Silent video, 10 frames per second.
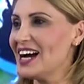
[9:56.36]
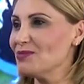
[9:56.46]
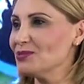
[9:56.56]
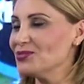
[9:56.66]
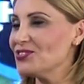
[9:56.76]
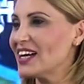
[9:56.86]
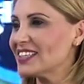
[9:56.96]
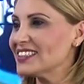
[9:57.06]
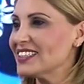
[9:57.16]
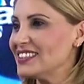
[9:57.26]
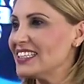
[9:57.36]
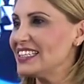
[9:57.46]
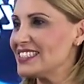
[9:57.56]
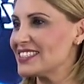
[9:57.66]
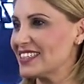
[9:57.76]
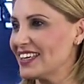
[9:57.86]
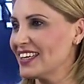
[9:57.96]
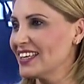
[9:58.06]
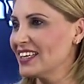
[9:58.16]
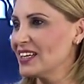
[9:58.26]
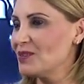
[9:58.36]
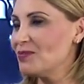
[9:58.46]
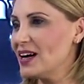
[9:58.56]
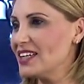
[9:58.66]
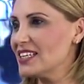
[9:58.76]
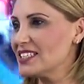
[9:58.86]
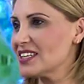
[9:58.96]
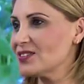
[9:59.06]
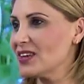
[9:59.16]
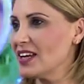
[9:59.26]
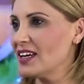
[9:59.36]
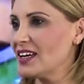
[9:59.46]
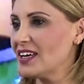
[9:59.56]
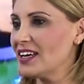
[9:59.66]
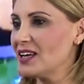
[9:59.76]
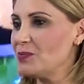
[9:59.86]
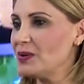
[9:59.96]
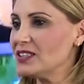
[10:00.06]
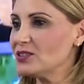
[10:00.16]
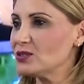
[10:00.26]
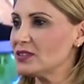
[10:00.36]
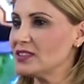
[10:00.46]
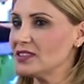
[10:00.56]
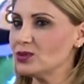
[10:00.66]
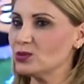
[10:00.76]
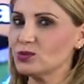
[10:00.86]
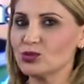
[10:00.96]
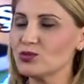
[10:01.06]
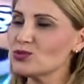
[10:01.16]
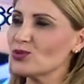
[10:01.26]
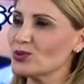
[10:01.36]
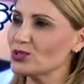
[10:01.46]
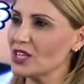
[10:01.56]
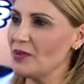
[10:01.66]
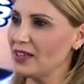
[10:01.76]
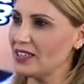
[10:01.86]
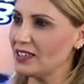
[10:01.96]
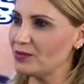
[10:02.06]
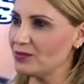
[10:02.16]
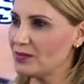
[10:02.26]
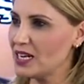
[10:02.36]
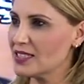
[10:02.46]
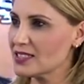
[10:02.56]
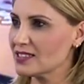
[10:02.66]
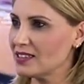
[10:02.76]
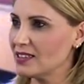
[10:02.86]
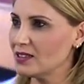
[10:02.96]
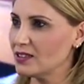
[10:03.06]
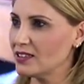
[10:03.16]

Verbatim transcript: daha bunun farkında, farkında değiliz, değiliz ki. Evet, Maalesef. Evet. Ee, peki e, şunu soracağım hani biraz e,